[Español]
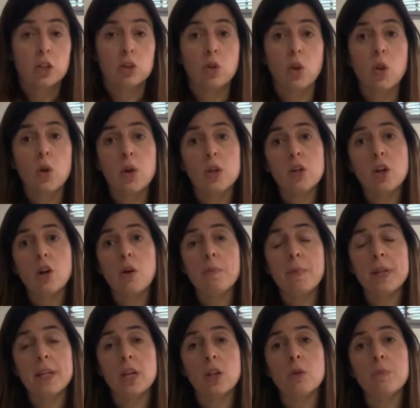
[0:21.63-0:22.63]
Todo ello
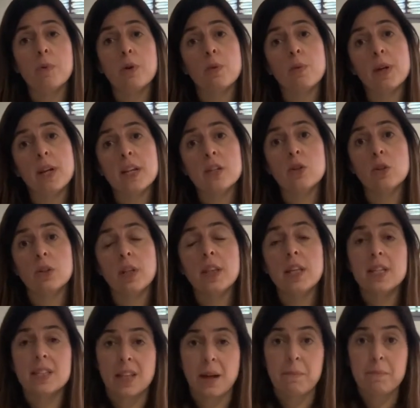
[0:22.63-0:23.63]
acompañado por buenas
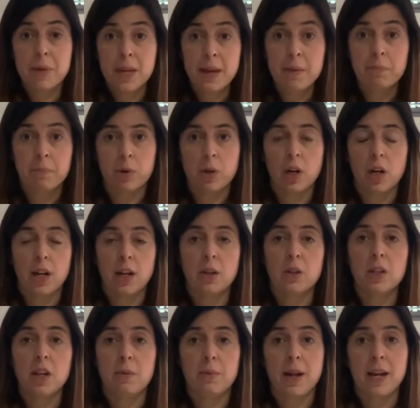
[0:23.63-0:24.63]
noticias también por el
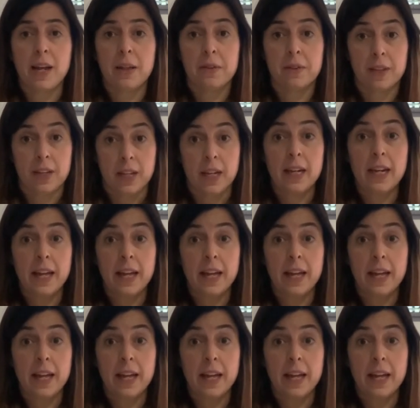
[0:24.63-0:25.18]
lado del balance.